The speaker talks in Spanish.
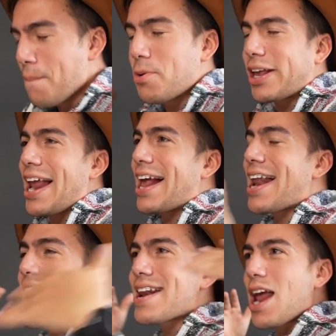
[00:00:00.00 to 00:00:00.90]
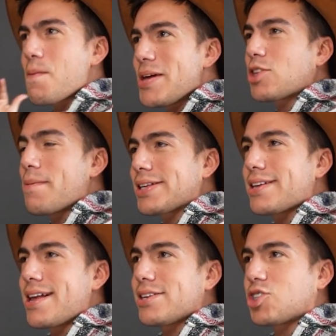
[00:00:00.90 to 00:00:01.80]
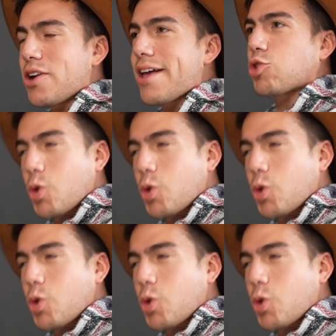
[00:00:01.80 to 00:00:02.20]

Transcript: Porque el gran Raimito va a ser historia en